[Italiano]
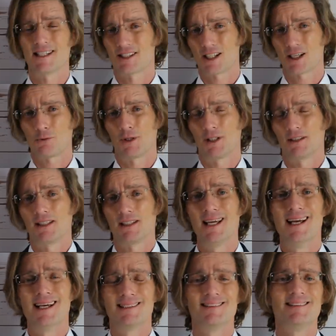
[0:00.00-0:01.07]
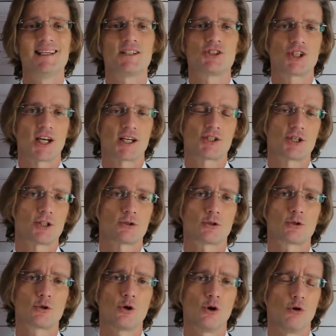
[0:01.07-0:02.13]
esse quindi
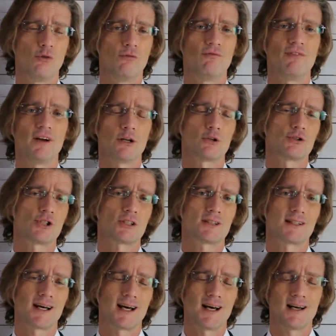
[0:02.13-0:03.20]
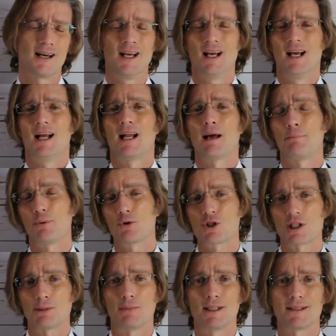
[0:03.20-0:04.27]
necessito con velocità la
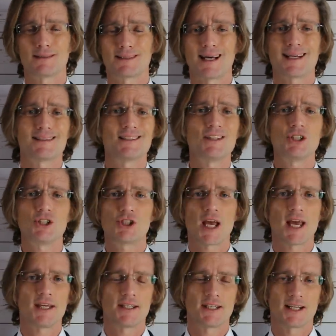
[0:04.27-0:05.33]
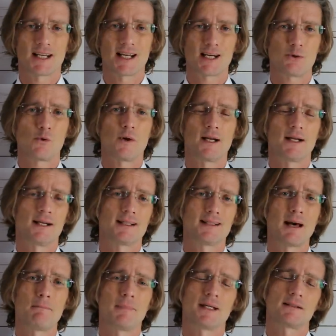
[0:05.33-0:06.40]
possibilità di scegliere quelle
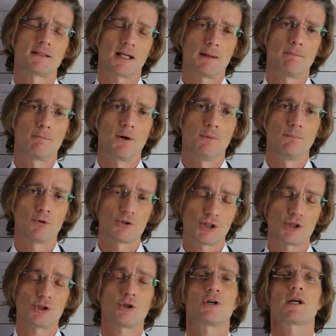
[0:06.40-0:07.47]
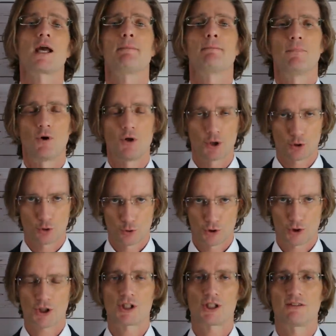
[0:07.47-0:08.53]
da mettere in pole position che poi
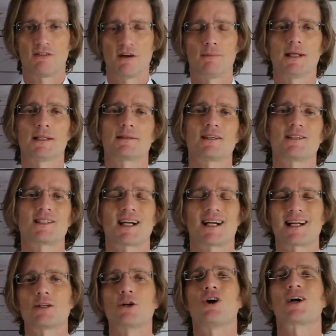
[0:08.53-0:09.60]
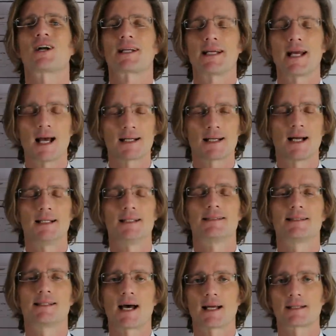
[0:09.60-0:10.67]
successivamente saranno
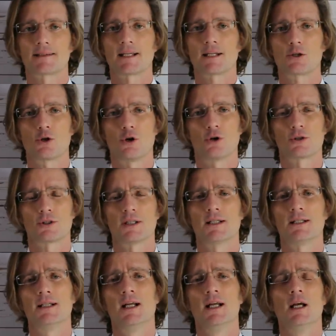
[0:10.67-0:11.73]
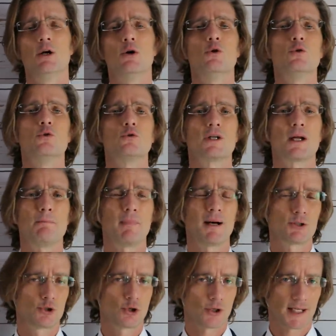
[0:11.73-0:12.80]
rianalizzate con un
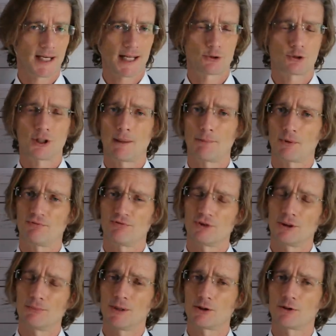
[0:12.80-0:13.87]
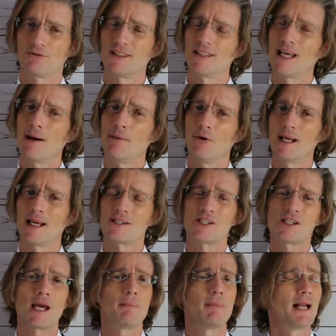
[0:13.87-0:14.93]
maggior grado di approfondimento. Vediamole
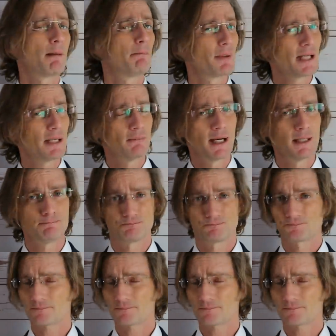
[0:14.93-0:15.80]
assieme. La prima